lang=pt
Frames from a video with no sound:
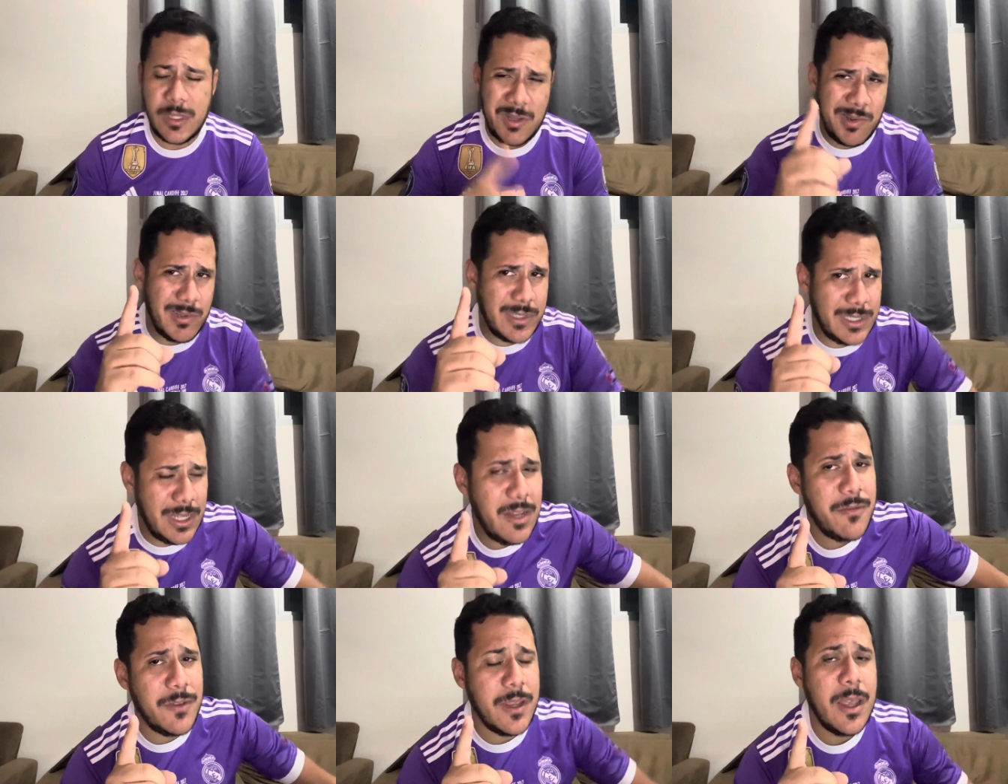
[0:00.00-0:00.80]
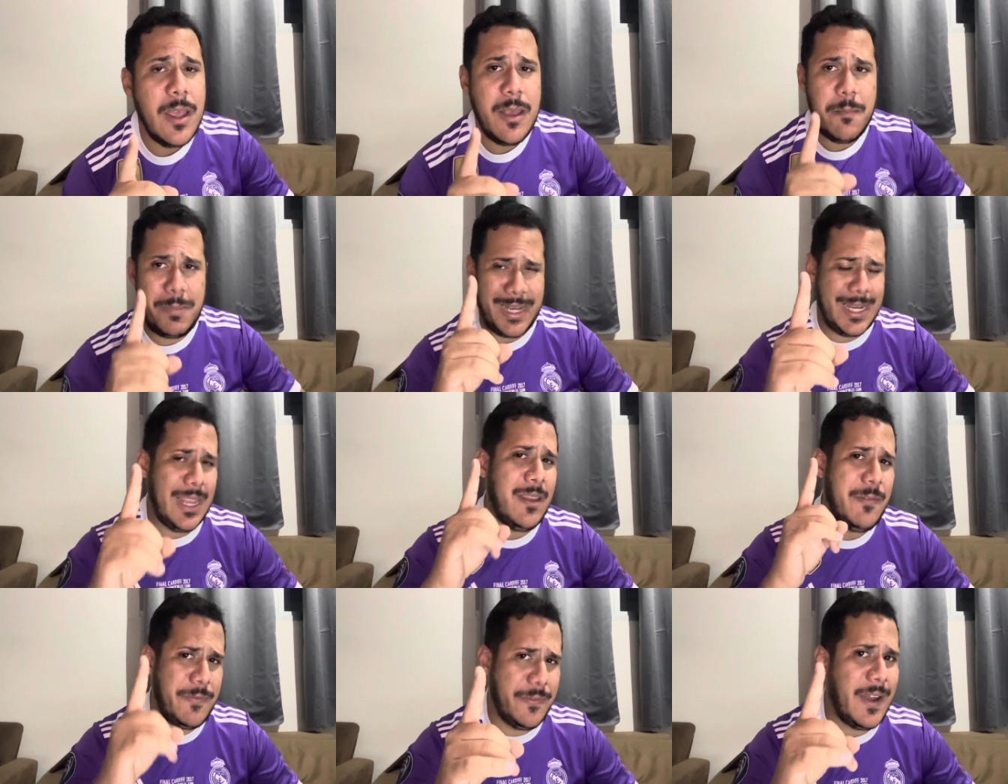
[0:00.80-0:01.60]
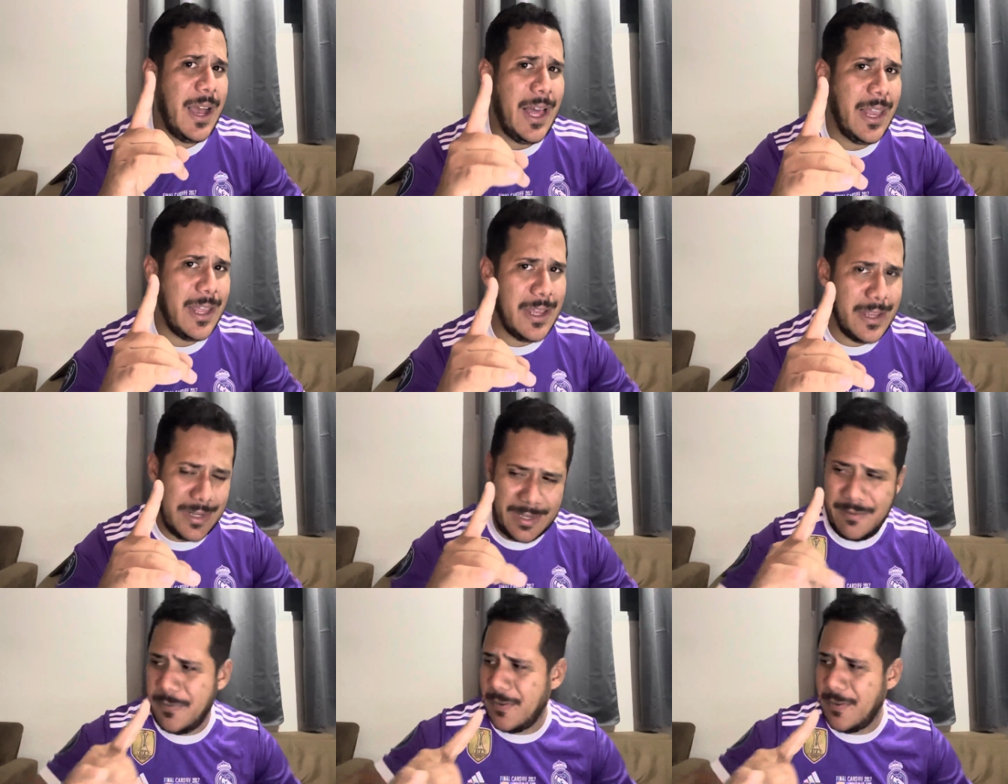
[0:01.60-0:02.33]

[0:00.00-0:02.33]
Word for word: Inclusive, para quem fala, que